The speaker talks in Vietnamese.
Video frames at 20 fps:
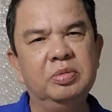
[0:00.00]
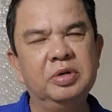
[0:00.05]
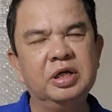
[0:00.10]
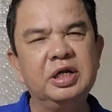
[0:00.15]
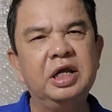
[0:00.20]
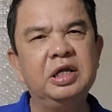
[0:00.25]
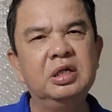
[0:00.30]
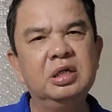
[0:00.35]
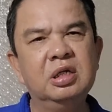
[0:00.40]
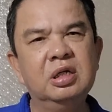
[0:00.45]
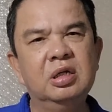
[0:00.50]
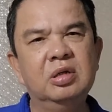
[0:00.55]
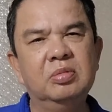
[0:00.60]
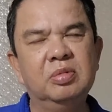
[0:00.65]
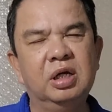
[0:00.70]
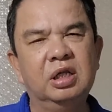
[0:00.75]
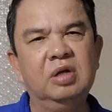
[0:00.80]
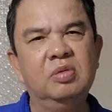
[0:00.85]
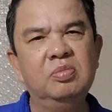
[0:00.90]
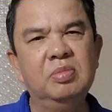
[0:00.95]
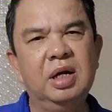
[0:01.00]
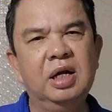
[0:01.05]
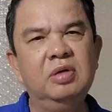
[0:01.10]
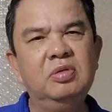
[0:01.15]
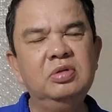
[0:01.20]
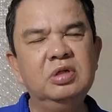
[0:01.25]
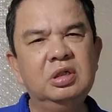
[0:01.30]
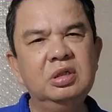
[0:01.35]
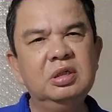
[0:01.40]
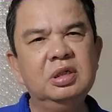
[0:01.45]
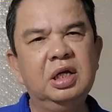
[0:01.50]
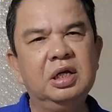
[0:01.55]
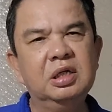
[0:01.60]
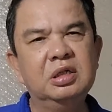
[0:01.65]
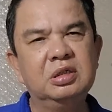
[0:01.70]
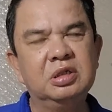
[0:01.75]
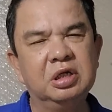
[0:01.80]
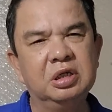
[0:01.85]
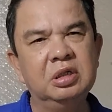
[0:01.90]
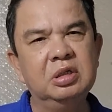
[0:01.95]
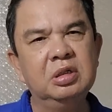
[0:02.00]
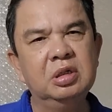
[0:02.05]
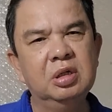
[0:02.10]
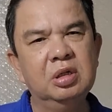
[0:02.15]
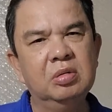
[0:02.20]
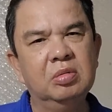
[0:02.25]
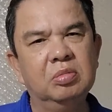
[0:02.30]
việc này và thông báo đến các anh chị